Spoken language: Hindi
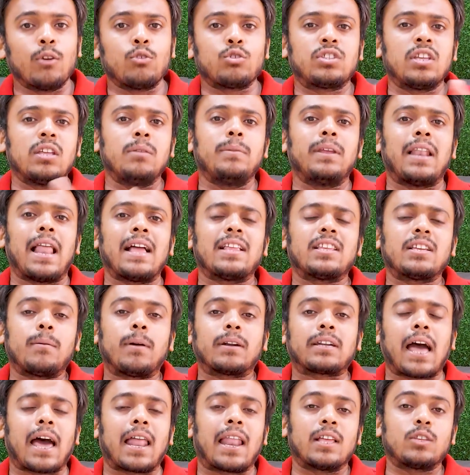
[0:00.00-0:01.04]
उस दिन मिला जब
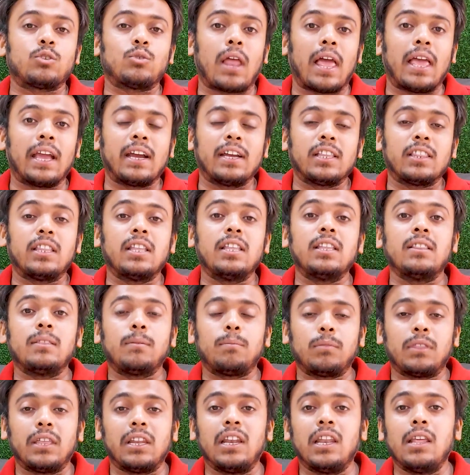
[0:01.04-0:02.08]
18 जुलाई के दिन
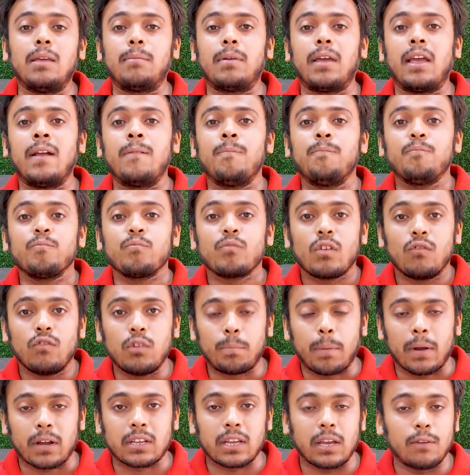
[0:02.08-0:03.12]
दिल्ली में
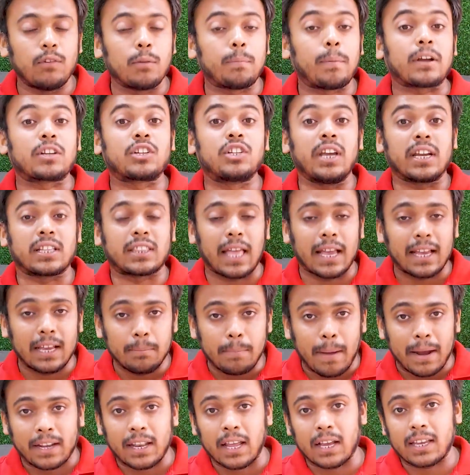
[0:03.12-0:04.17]
विपक, विपक्षी एकता की
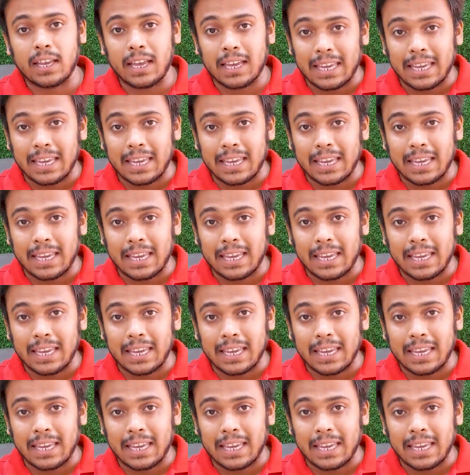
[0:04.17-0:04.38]
बैठक के